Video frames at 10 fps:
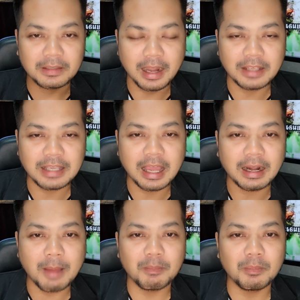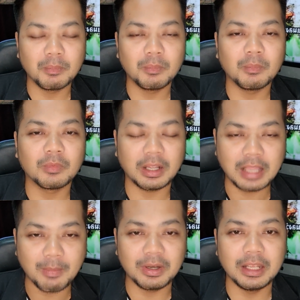ทนายชารับ
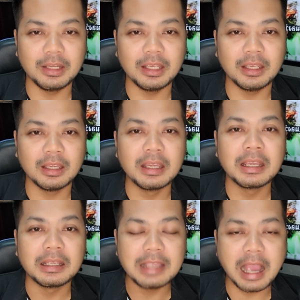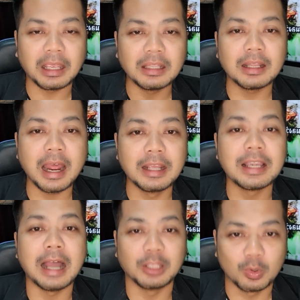ทำคดีนี้ อยากเห็นทนายดิ
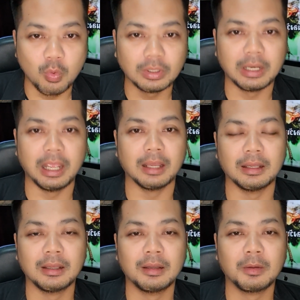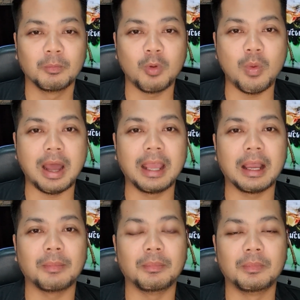ชาติดคุกตนเอง เพราะว่าอะไร
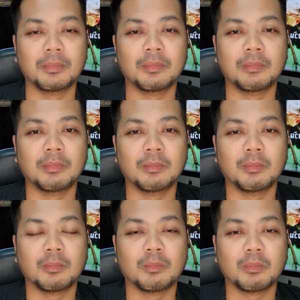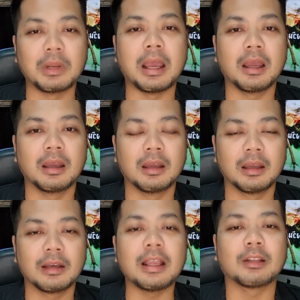ครับนะ
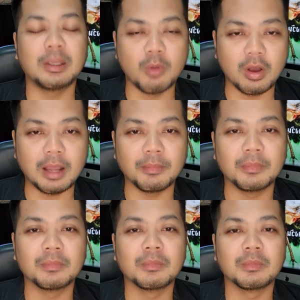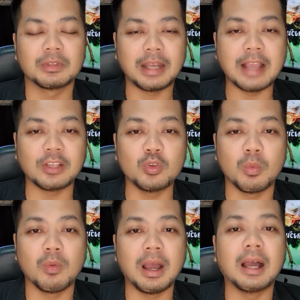ก็อย่างที่บอกครับทนายสายหยุด
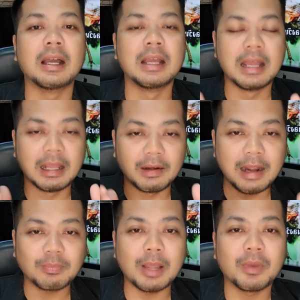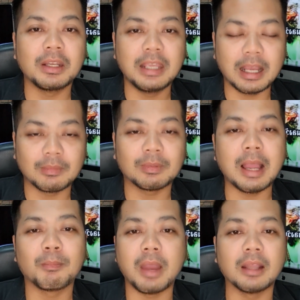บอกว่ารับทำคดีให้กับ
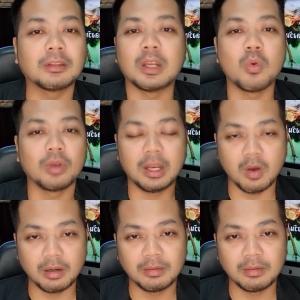ตั้มไปติดคุกแน่นอ